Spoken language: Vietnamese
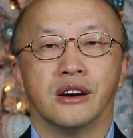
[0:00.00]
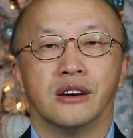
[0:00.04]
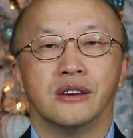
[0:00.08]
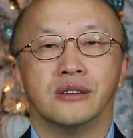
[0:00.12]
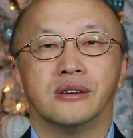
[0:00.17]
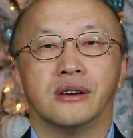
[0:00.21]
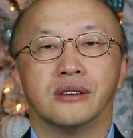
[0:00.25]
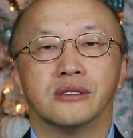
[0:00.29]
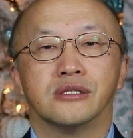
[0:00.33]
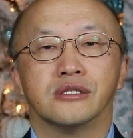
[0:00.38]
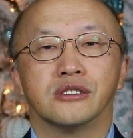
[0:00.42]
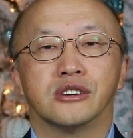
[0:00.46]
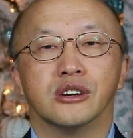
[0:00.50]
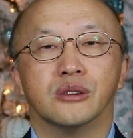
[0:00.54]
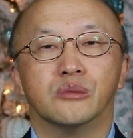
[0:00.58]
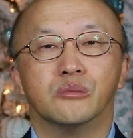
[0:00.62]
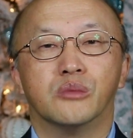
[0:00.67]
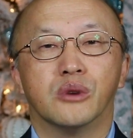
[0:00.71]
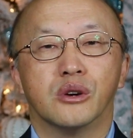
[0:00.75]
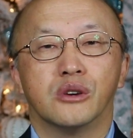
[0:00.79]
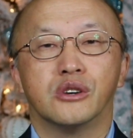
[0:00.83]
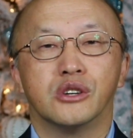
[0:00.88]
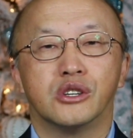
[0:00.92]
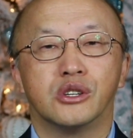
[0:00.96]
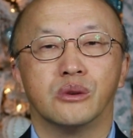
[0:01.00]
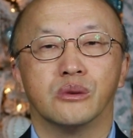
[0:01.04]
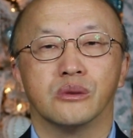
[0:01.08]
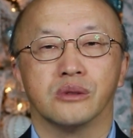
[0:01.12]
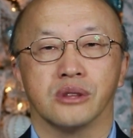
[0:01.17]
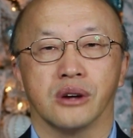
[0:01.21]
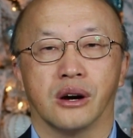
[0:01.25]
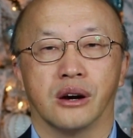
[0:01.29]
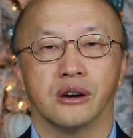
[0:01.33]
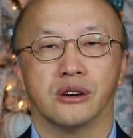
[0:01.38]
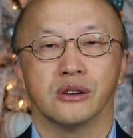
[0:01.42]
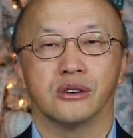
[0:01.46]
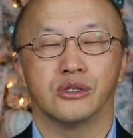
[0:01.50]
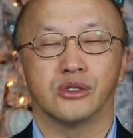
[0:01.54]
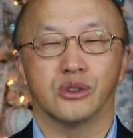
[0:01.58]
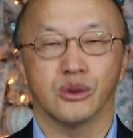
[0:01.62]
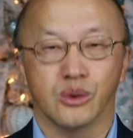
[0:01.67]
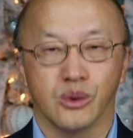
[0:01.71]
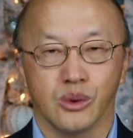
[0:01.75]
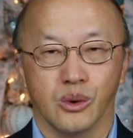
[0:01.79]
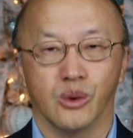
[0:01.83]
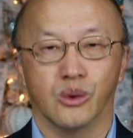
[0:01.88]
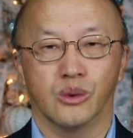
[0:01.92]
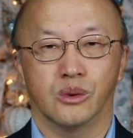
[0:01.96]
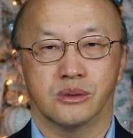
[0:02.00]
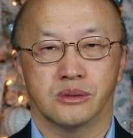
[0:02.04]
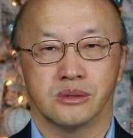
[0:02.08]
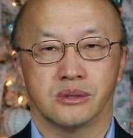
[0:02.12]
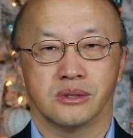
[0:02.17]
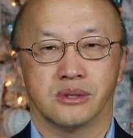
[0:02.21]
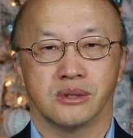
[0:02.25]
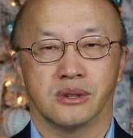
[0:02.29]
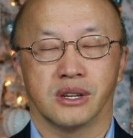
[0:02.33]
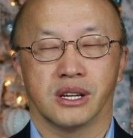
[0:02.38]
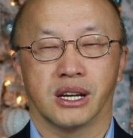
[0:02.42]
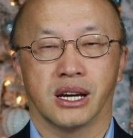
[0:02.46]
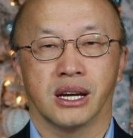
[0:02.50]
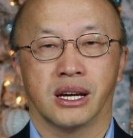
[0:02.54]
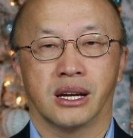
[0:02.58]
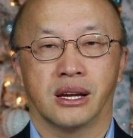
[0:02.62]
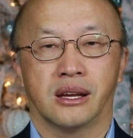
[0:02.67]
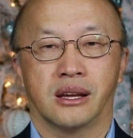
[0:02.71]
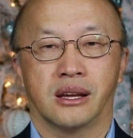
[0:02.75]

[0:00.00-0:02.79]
giờ tôi cứ mua lưu dùn đỡ tôi cũ rồi nè.